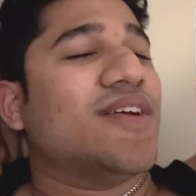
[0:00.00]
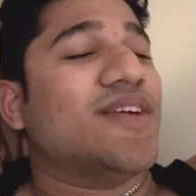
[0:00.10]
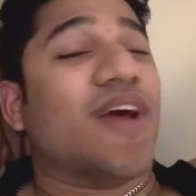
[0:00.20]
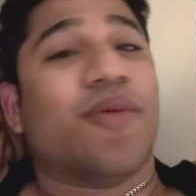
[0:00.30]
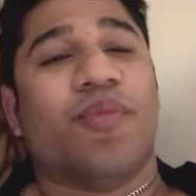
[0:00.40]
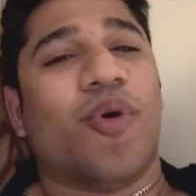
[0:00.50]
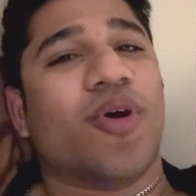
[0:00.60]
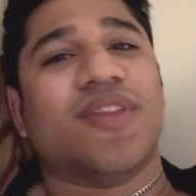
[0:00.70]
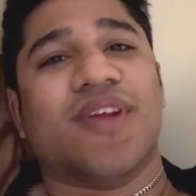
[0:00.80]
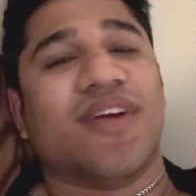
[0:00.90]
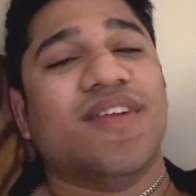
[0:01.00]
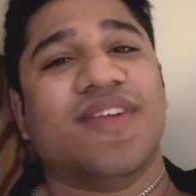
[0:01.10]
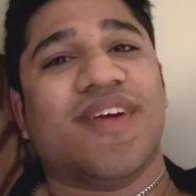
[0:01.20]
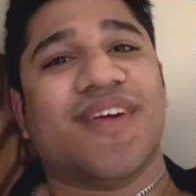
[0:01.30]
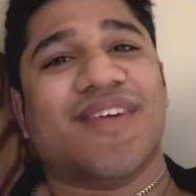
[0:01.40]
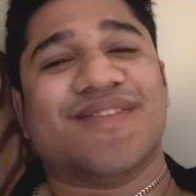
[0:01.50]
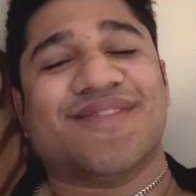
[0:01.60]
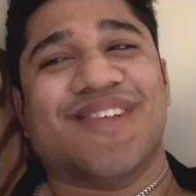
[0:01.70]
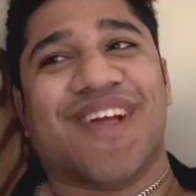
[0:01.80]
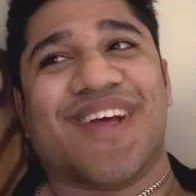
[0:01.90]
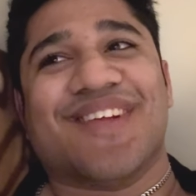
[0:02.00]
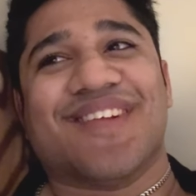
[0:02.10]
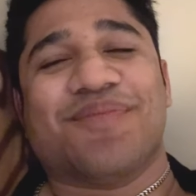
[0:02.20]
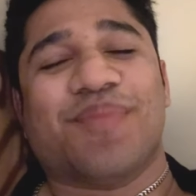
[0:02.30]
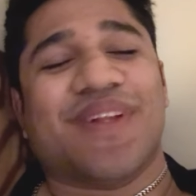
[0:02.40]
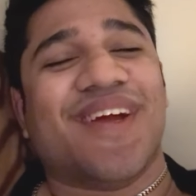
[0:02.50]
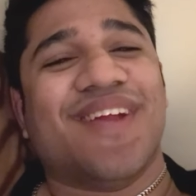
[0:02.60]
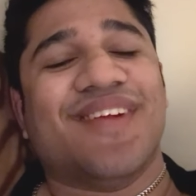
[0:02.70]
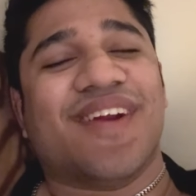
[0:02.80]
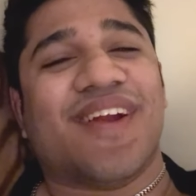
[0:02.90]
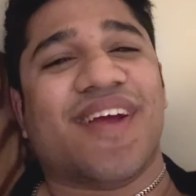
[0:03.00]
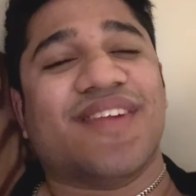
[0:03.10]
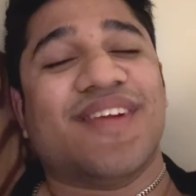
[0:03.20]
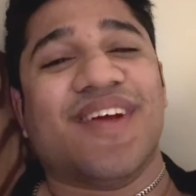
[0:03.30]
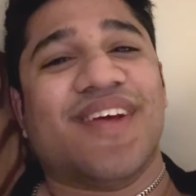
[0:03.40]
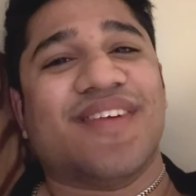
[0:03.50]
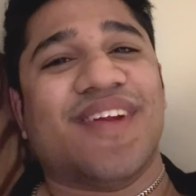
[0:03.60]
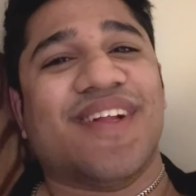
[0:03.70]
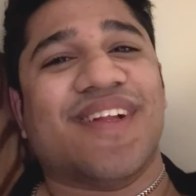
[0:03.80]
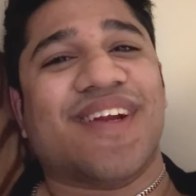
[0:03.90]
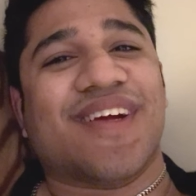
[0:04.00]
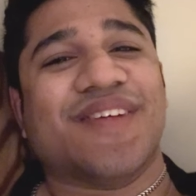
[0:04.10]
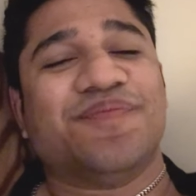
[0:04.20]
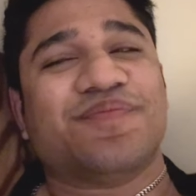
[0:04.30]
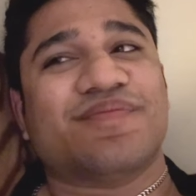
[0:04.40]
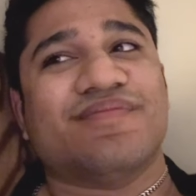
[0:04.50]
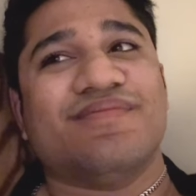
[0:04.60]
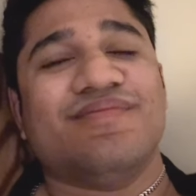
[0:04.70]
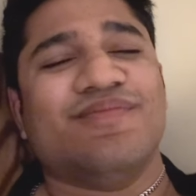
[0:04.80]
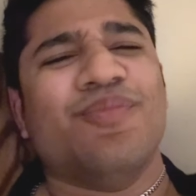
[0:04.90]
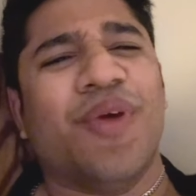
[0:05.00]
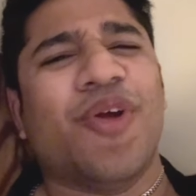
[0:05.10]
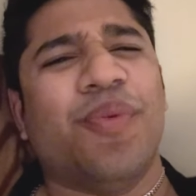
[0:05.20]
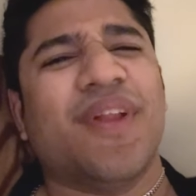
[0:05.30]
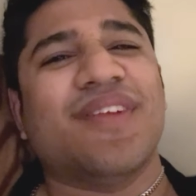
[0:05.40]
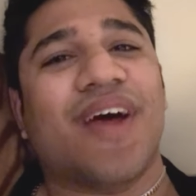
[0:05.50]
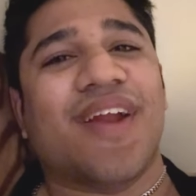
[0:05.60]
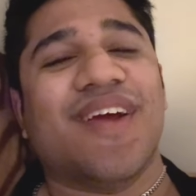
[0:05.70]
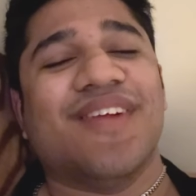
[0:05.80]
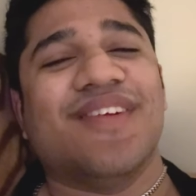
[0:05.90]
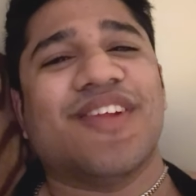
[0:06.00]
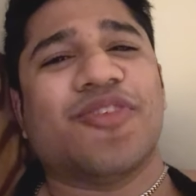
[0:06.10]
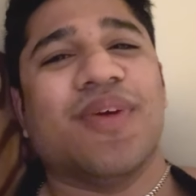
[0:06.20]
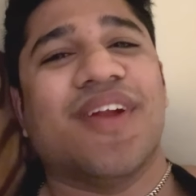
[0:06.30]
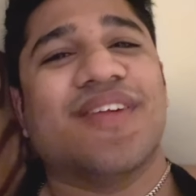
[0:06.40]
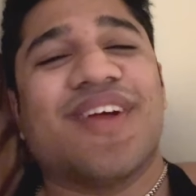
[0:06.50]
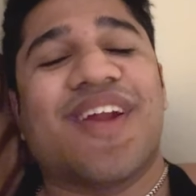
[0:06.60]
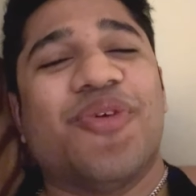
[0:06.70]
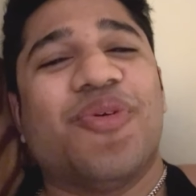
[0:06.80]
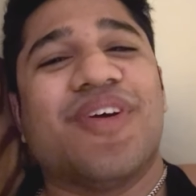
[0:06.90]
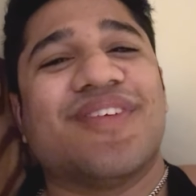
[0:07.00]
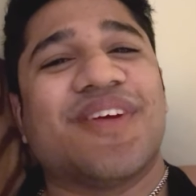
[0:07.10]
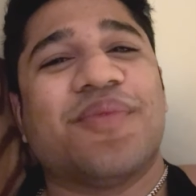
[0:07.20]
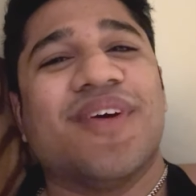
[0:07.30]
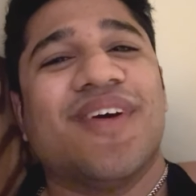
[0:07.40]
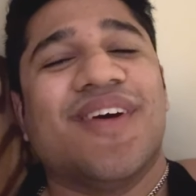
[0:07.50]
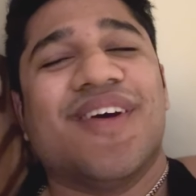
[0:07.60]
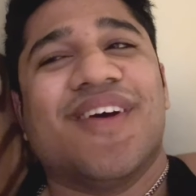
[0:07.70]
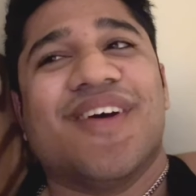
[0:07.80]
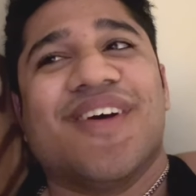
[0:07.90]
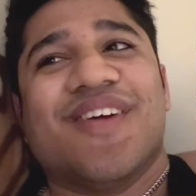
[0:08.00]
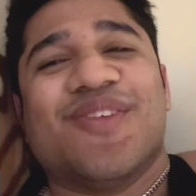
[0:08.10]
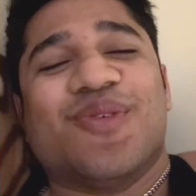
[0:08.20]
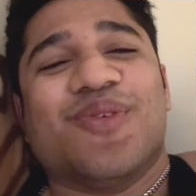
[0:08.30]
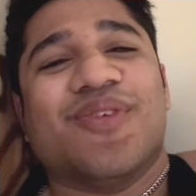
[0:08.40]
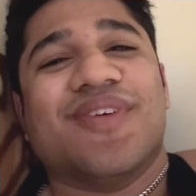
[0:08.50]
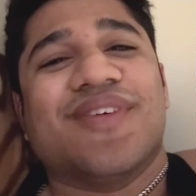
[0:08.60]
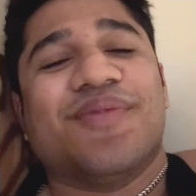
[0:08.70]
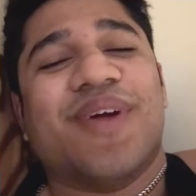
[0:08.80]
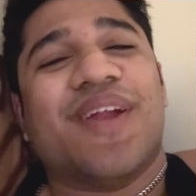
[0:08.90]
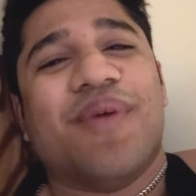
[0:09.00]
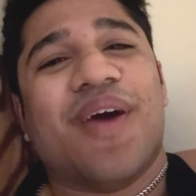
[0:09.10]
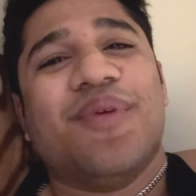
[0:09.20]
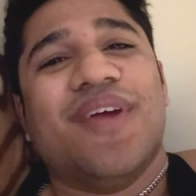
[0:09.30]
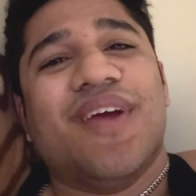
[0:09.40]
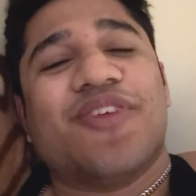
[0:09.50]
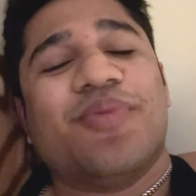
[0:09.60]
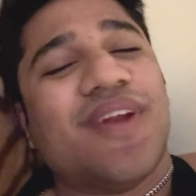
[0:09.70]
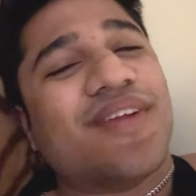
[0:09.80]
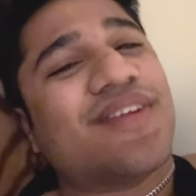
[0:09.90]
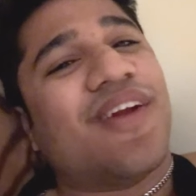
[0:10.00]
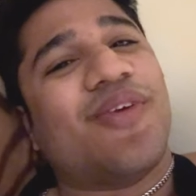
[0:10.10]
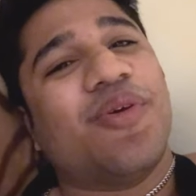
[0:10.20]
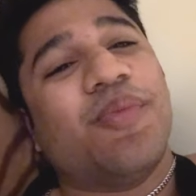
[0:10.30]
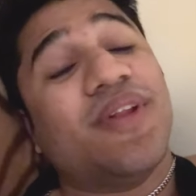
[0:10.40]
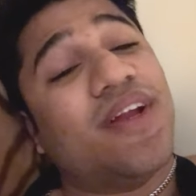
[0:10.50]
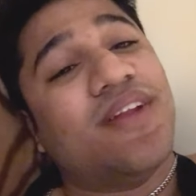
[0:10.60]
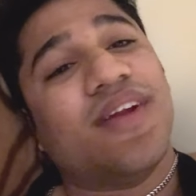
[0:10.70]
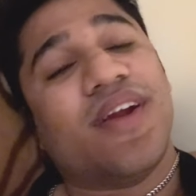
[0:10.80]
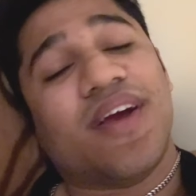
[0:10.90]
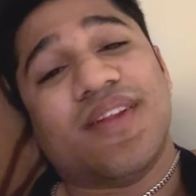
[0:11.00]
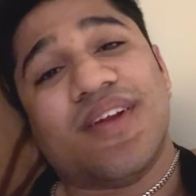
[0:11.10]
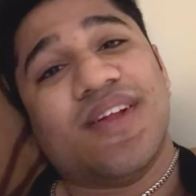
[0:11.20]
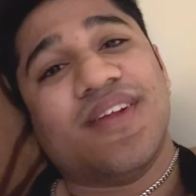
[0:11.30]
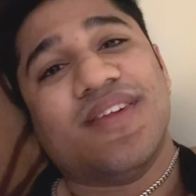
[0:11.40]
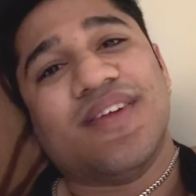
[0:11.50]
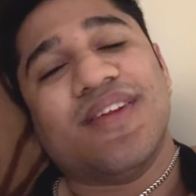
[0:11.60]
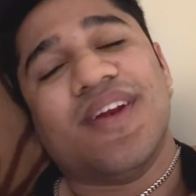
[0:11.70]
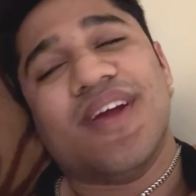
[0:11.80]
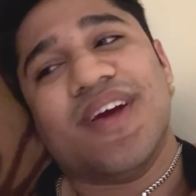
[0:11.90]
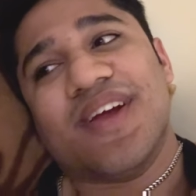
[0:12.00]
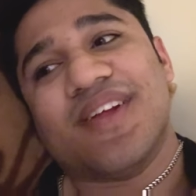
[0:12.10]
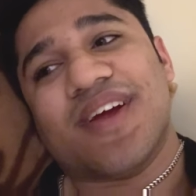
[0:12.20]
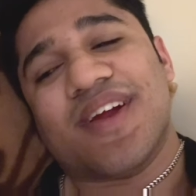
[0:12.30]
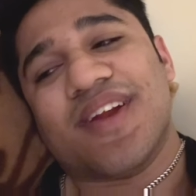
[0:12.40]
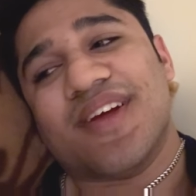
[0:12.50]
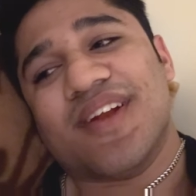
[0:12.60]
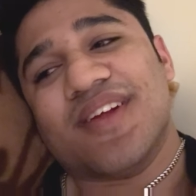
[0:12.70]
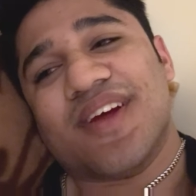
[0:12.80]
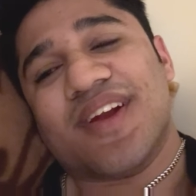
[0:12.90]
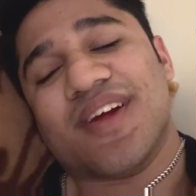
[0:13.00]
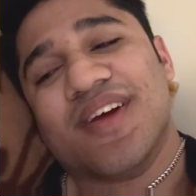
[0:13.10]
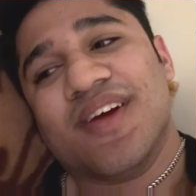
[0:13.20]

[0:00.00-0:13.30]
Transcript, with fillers: यार बहुत तेज़ी से डेज पता नहीं चल रहे हैं किस तरीके से निकल रहे हैं मेरे को पता सारे ये चीज़ एक्सपीरियंस कर रहे होंगे इस टाइम तो मैंने मैं भी एक्सपीरियंस कर रहा हूँ कि पता ही नहीं चल रहा कितनी तेज़ी से दिन निकले जा रहे हैं निकले जा रहे हैं